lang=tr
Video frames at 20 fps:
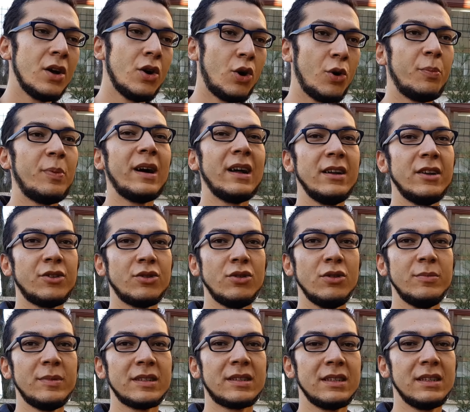Hoparlör
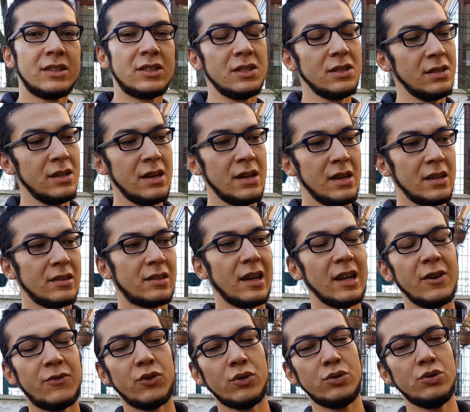olmadığı için
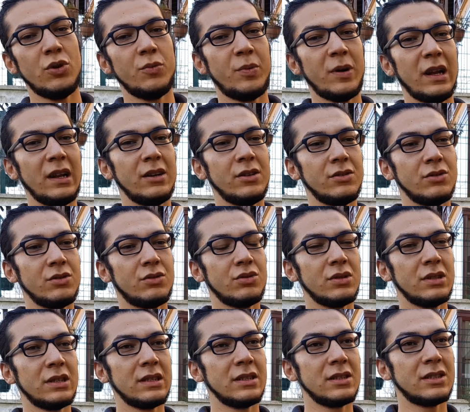telefonun hoparlörünü
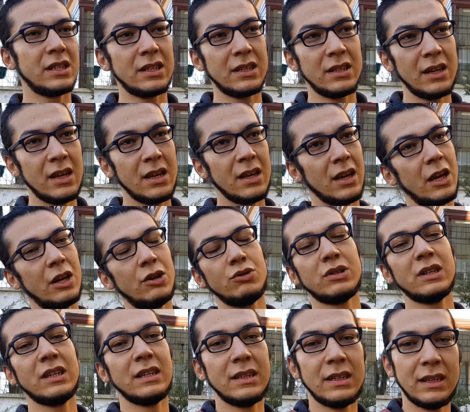kullanacak. E o
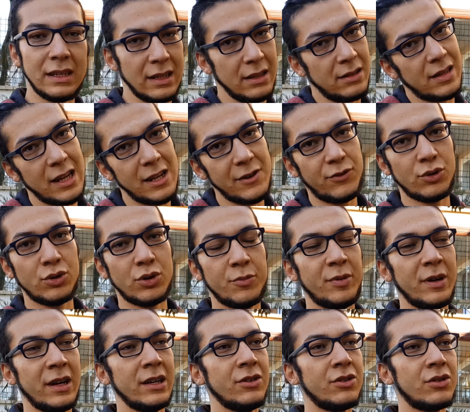da hani telefon
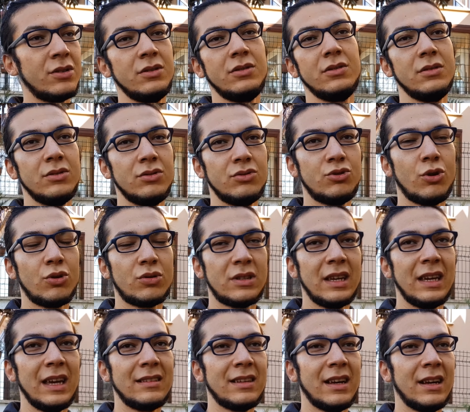hoparlörü çok da
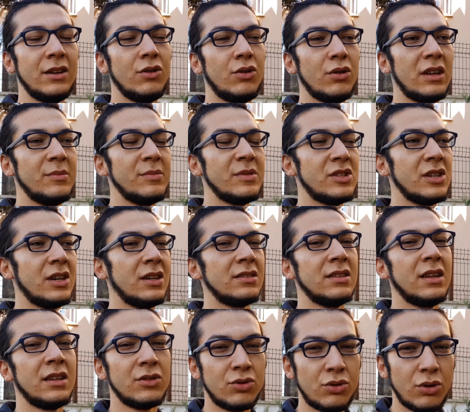yeterli
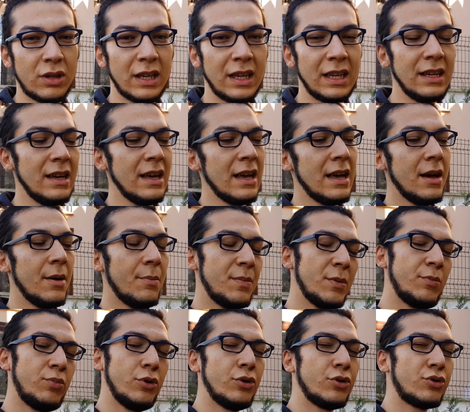olamayacağından dolayı
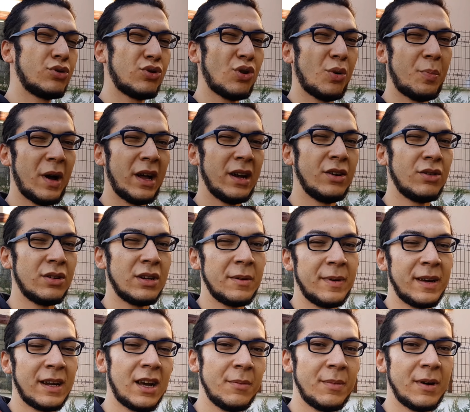bir Bluetooth hoparlörle
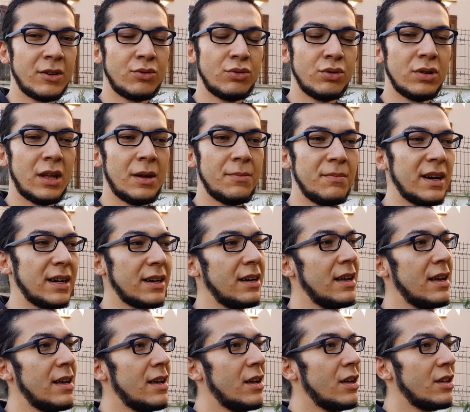beraber kullanmak
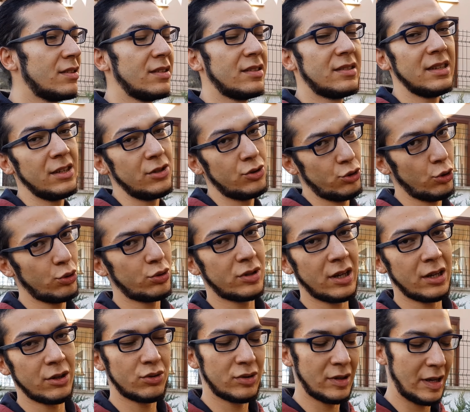size çok
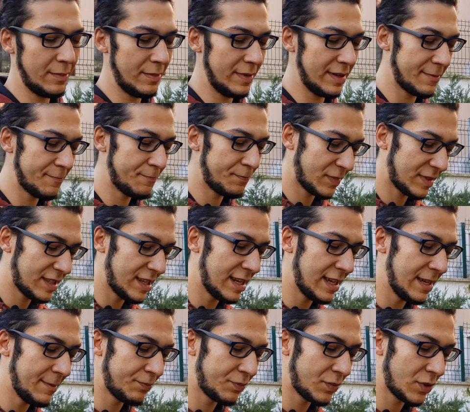daha güzel bir
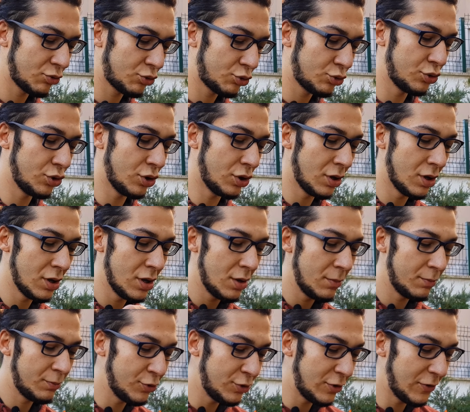deneyim sunuyor.
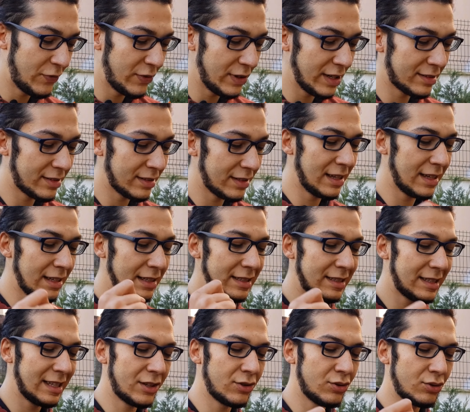Bunun fiyatı da
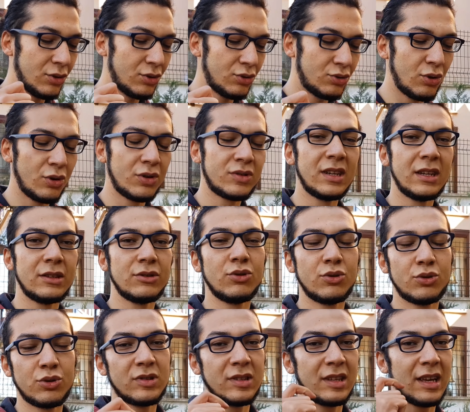
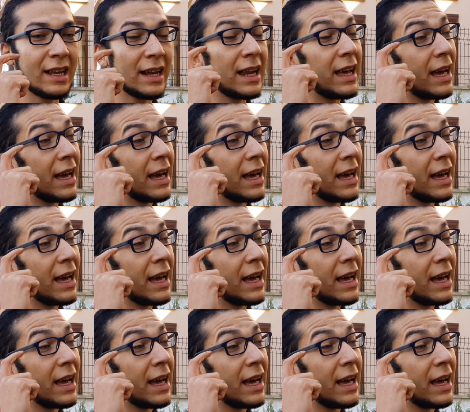899 TL.